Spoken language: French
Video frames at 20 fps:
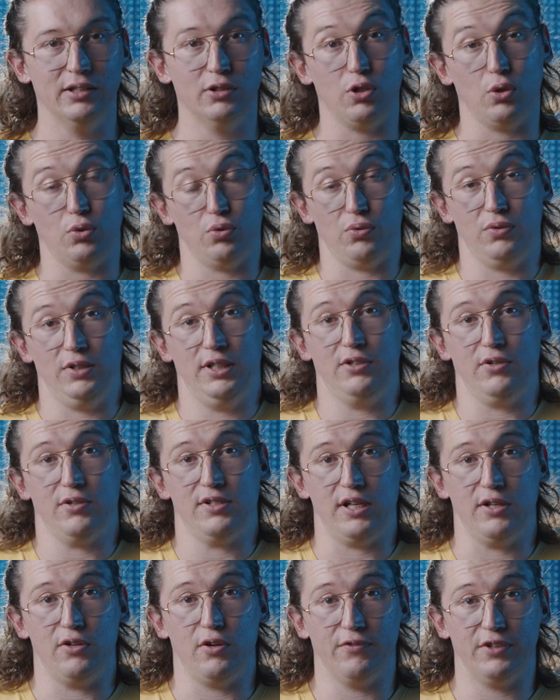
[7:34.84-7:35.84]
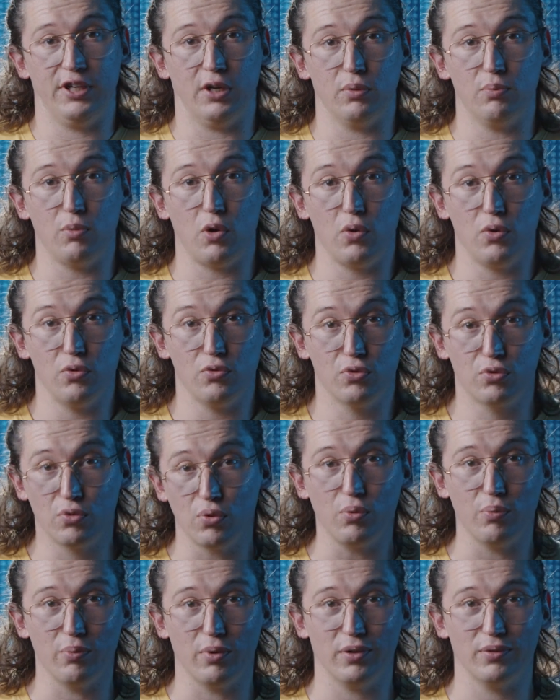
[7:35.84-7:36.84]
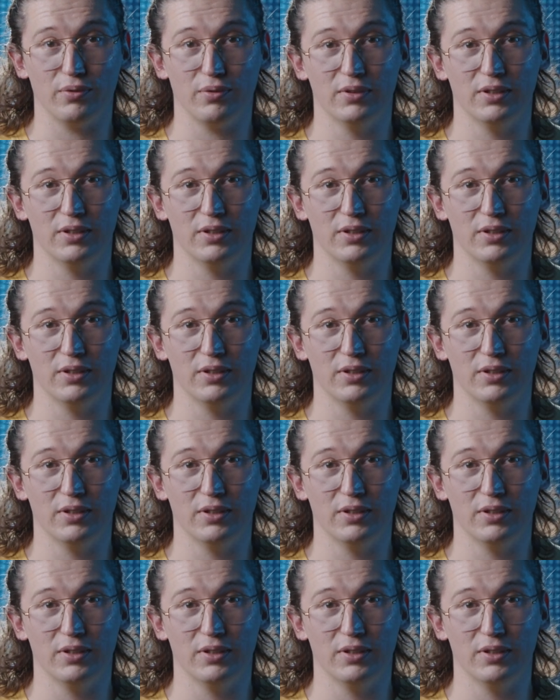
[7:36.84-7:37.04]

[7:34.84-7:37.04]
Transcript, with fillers: quand on est dans un environnement sombre.